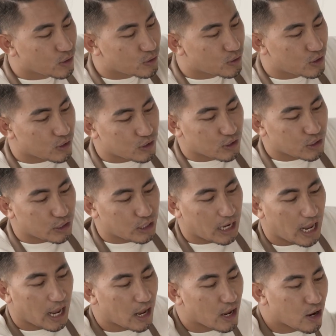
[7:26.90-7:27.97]
to the third
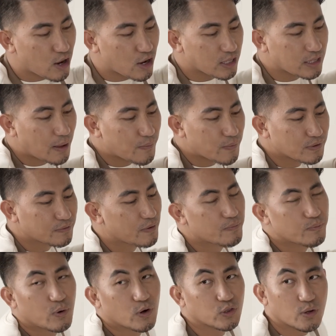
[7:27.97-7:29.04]
layer, tapos
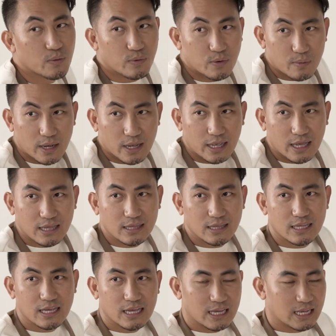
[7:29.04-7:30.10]
from bottom umakyat.
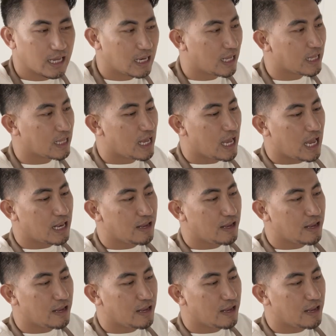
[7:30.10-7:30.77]
Ganyan. And